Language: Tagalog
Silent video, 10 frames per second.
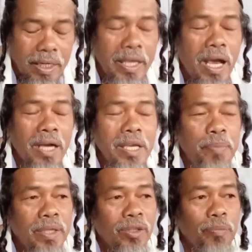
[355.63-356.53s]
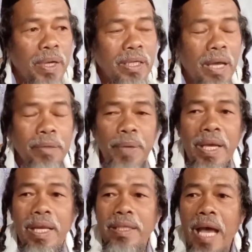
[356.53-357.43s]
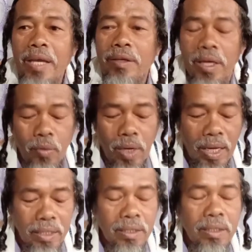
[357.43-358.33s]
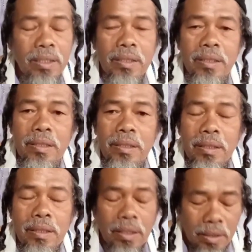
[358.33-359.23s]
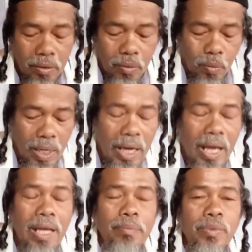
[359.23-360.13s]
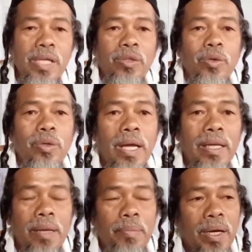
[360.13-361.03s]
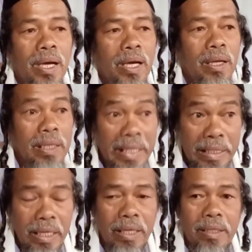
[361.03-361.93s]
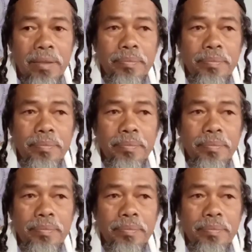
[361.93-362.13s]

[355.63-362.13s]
Kaya ang epekto pag nagpili tayo ng walang walang alam sa tura ng mga leader,